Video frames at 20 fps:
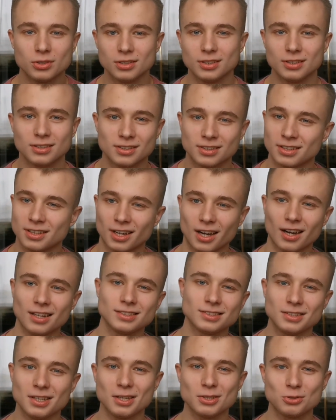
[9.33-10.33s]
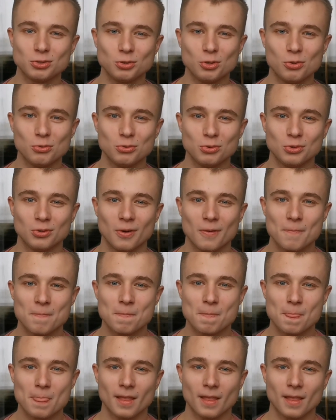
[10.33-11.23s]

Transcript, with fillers: и краснослову.